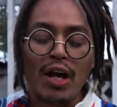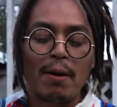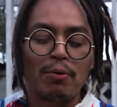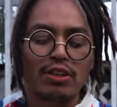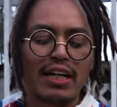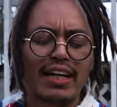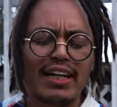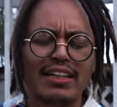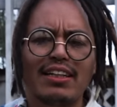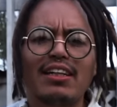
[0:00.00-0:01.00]
A puro
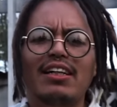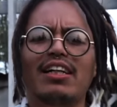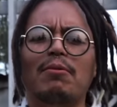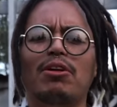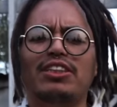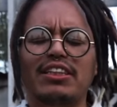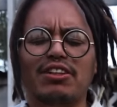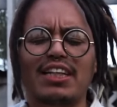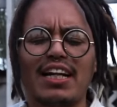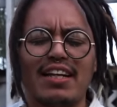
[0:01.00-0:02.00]
tajín, limoncito
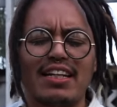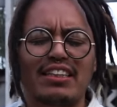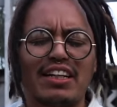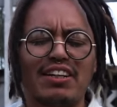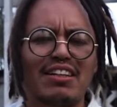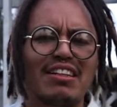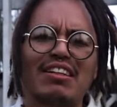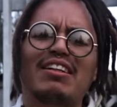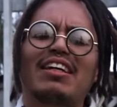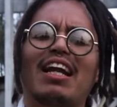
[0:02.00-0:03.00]
y sal en el interior.
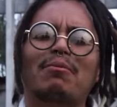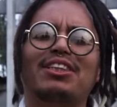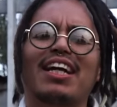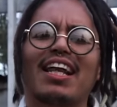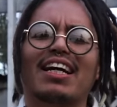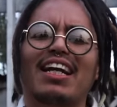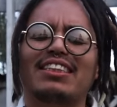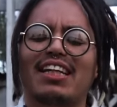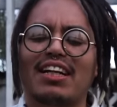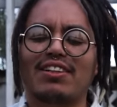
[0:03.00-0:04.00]
La michelada
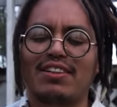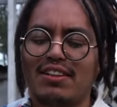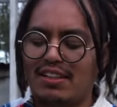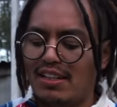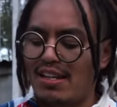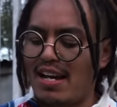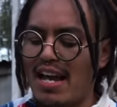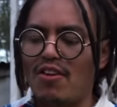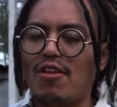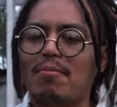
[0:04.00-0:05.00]
clásica, ¿no? La,
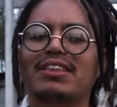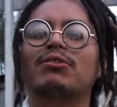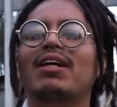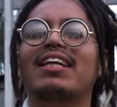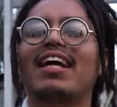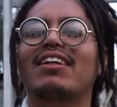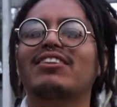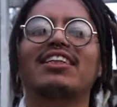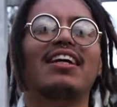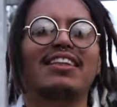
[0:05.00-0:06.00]
ya lo demás es vanidad.
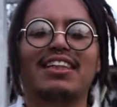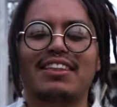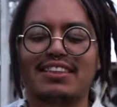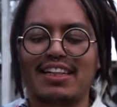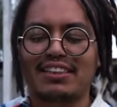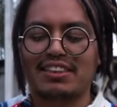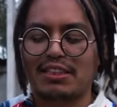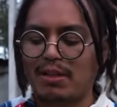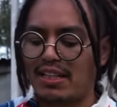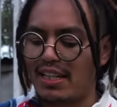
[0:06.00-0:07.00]
Los ingredientes extras que le echo ya
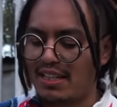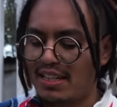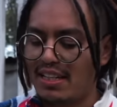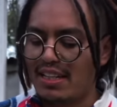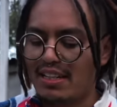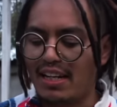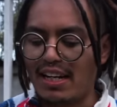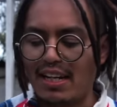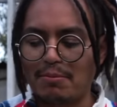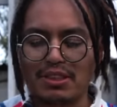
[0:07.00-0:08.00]
es vanidad.
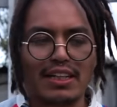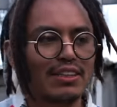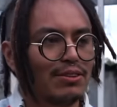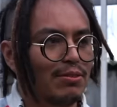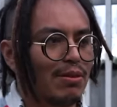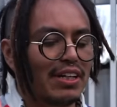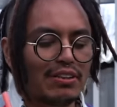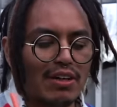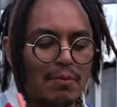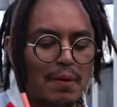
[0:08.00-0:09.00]
Déjale, damos aquí su
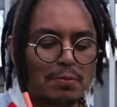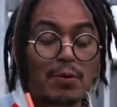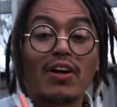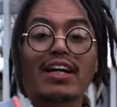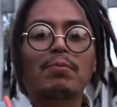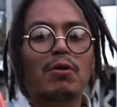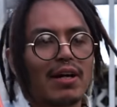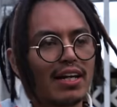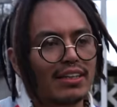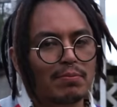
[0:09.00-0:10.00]
ojito al paps, pero hay que
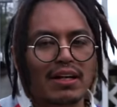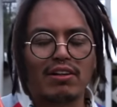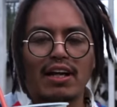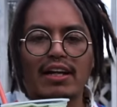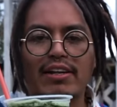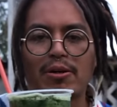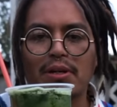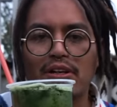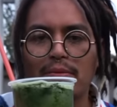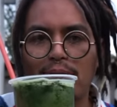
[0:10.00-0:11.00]
probarla antes para que no le haga daño a
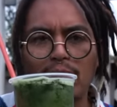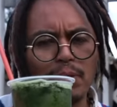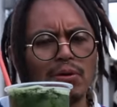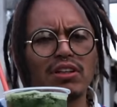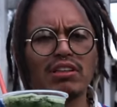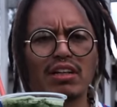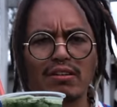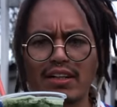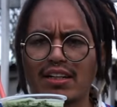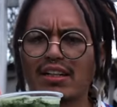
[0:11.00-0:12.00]
mi compa, Primero tengo que
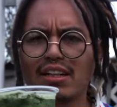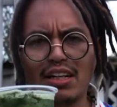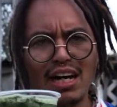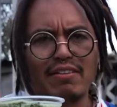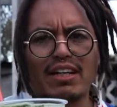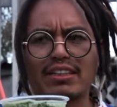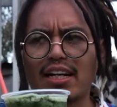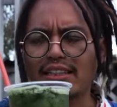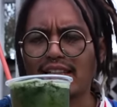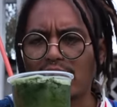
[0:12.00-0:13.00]
ver a ver qué
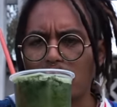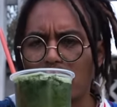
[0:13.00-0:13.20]
tal está, güey,